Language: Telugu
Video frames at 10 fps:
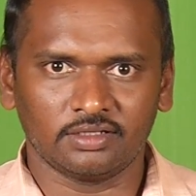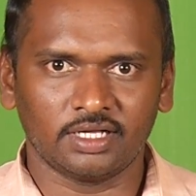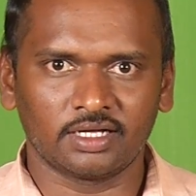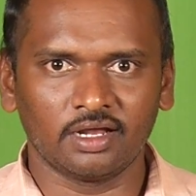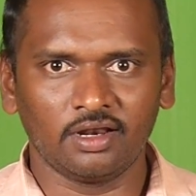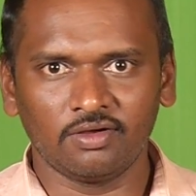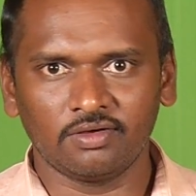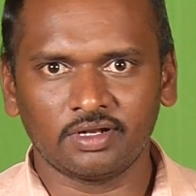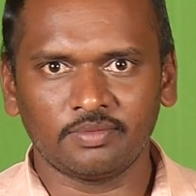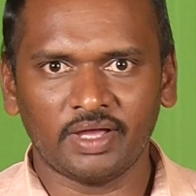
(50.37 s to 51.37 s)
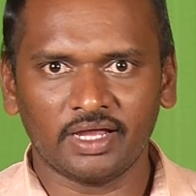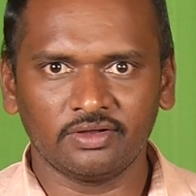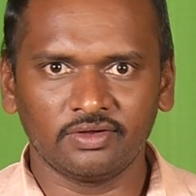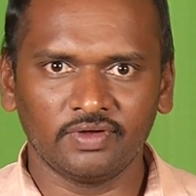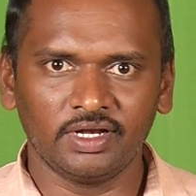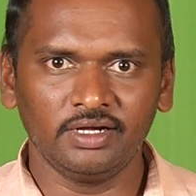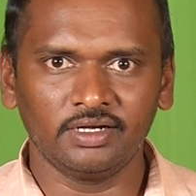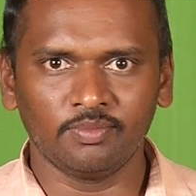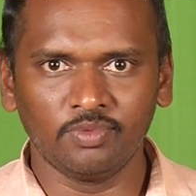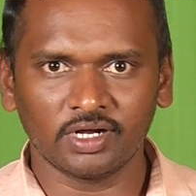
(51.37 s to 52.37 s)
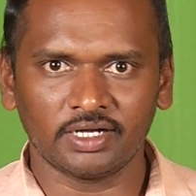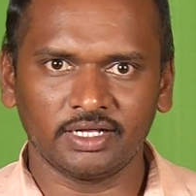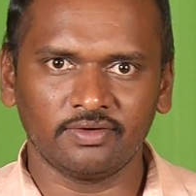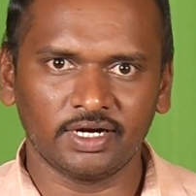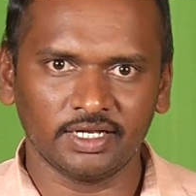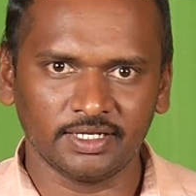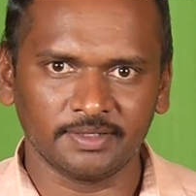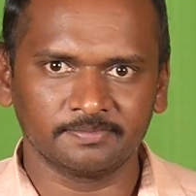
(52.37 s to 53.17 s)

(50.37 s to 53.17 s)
దగ్గరలో ఉన్న బ్యాంకుకు వెళ్ళి డబ్బు కట్టేవాడిని